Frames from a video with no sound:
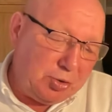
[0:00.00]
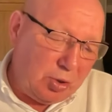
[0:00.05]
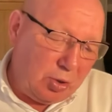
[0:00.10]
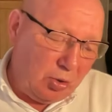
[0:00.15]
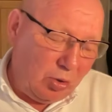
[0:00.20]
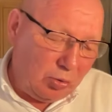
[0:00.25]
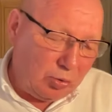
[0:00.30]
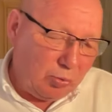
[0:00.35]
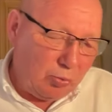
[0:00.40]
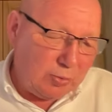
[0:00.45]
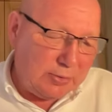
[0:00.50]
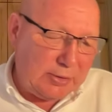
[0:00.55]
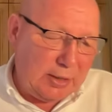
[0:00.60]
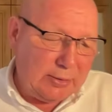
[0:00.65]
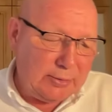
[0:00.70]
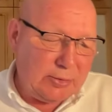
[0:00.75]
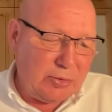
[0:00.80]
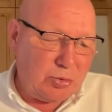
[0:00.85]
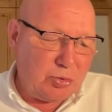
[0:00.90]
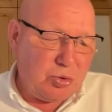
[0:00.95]
chronił
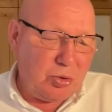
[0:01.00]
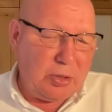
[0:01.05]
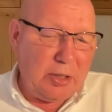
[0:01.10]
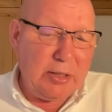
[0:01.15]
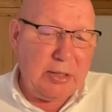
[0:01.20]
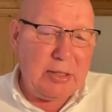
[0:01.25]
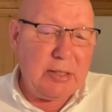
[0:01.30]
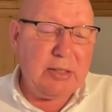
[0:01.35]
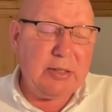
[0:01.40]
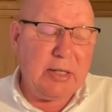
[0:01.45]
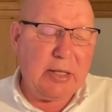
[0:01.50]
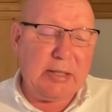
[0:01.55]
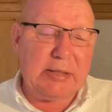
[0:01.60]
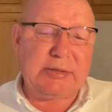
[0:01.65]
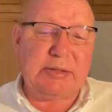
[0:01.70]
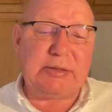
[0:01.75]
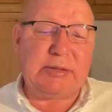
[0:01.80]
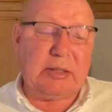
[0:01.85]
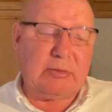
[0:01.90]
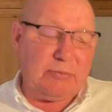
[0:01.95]
Stany Zjednoczone i
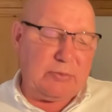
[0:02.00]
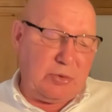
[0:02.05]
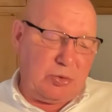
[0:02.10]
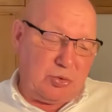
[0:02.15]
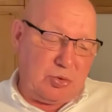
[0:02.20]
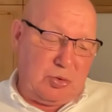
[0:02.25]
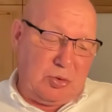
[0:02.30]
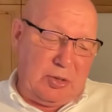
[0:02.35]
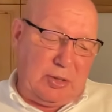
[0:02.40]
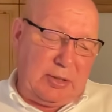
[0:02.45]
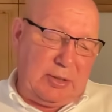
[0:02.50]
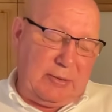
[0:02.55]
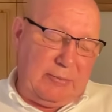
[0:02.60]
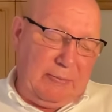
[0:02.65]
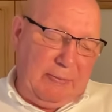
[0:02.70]
interesy Stanów Zjednoczonych.